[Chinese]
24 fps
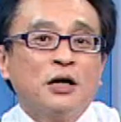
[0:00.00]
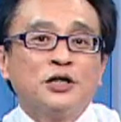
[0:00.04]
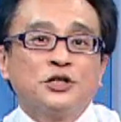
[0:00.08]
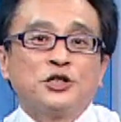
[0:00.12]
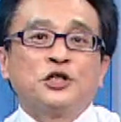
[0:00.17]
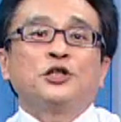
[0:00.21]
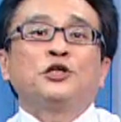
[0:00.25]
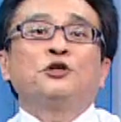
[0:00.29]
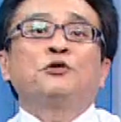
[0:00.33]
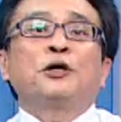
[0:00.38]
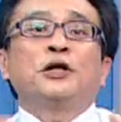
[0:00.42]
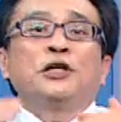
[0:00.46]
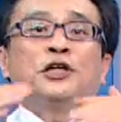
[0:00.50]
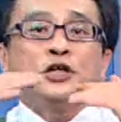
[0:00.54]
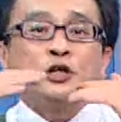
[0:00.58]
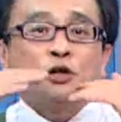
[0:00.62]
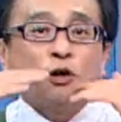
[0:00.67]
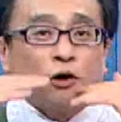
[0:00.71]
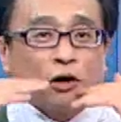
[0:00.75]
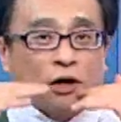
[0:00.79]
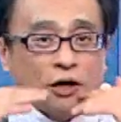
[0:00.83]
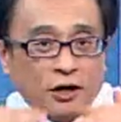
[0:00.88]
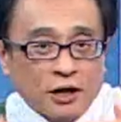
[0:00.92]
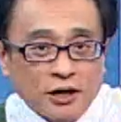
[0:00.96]
是因为你
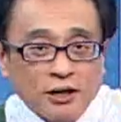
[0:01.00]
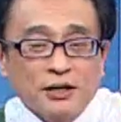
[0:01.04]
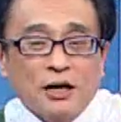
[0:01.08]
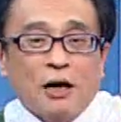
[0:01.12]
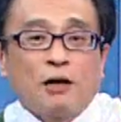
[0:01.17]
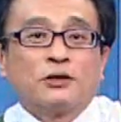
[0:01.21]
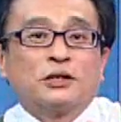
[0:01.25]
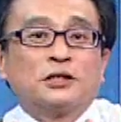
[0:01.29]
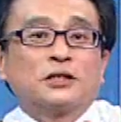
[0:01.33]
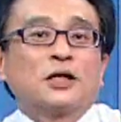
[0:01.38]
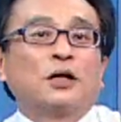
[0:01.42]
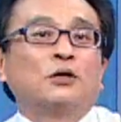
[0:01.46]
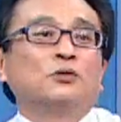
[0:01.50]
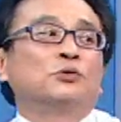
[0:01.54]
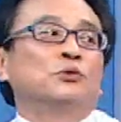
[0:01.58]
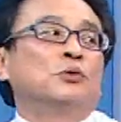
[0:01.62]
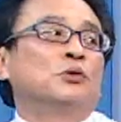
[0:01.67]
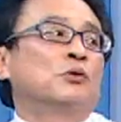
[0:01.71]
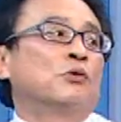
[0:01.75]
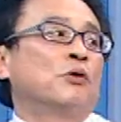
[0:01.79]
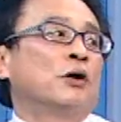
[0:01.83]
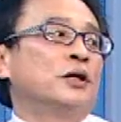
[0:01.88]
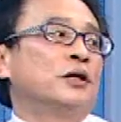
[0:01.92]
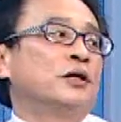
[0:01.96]
有很好的操。操作
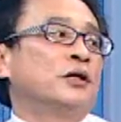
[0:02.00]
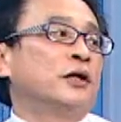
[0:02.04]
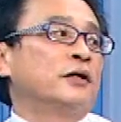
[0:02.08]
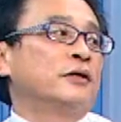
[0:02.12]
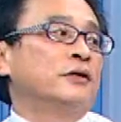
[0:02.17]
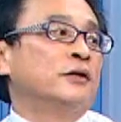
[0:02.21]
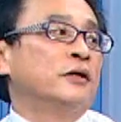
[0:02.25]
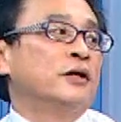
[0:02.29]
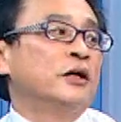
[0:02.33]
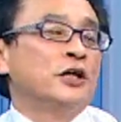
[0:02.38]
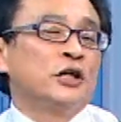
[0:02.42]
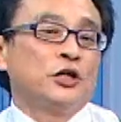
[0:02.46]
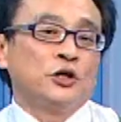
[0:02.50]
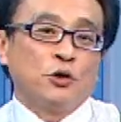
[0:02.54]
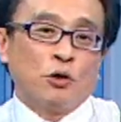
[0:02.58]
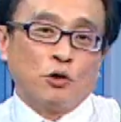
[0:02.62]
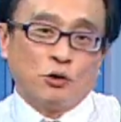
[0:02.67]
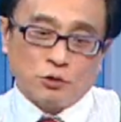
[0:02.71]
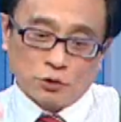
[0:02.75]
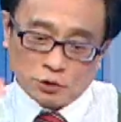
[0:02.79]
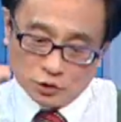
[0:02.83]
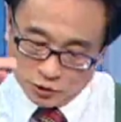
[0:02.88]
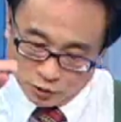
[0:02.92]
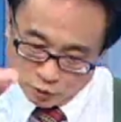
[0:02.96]
观念，嗯，
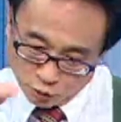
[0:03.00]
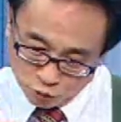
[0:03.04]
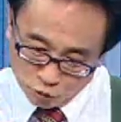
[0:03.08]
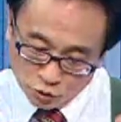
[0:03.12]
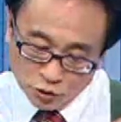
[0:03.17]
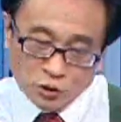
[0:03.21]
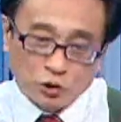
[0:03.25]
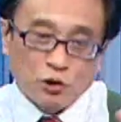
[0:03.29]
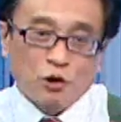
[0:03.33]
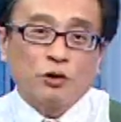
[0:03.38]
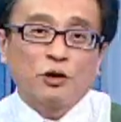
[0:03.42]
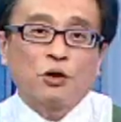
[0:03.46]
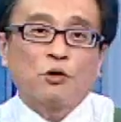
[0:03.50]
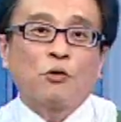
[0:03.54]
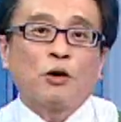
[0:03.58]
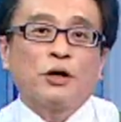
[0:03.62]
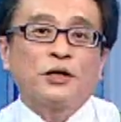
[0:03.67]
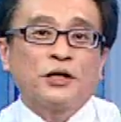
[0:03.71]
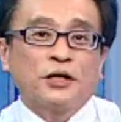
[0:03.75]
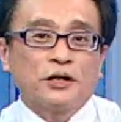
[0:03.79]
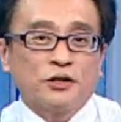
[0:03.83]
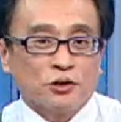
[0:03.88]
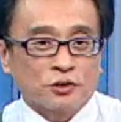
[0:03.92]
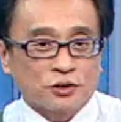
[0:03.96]
有轮动的
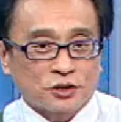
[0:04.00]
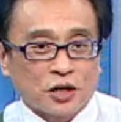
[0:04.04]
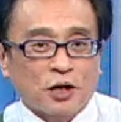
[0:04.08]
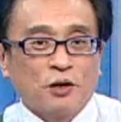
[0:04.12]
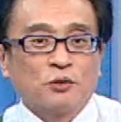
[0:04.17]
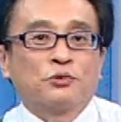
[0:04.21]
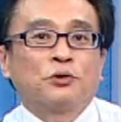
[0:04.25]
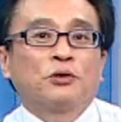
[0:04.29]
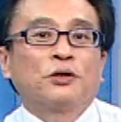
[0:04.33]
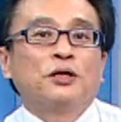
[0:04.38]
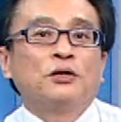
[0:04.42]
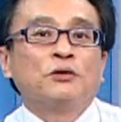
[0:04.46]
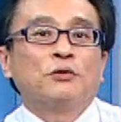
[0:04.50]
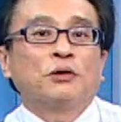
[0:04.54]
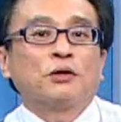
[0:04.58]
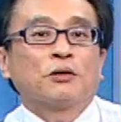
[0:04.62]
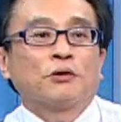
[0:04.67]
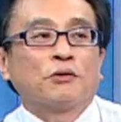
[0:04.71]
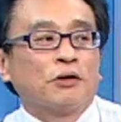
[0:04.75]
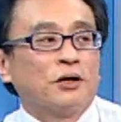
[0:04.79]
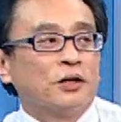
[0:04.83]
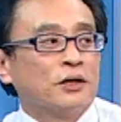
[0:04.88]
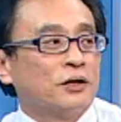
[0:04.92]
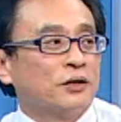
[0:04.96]
观念，有操作灵活的
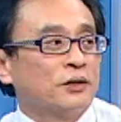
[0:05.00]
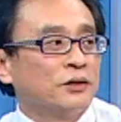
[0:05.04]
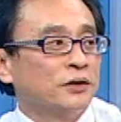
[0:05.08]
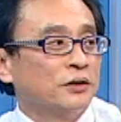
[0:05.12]
观念。